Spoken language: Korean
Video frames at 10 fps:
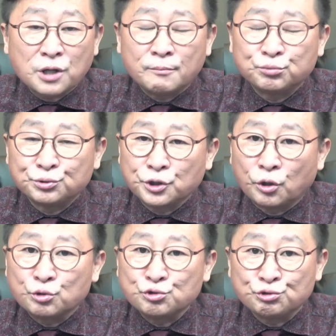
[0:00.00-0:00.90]
무려
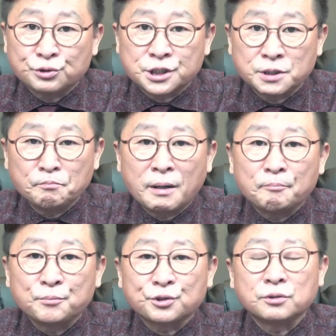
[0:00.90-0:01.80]
60만
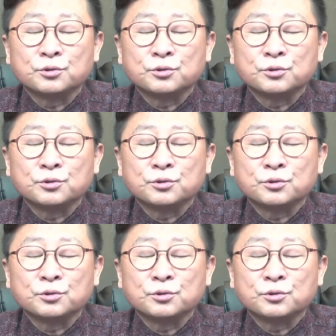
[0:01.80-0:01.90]
뷰를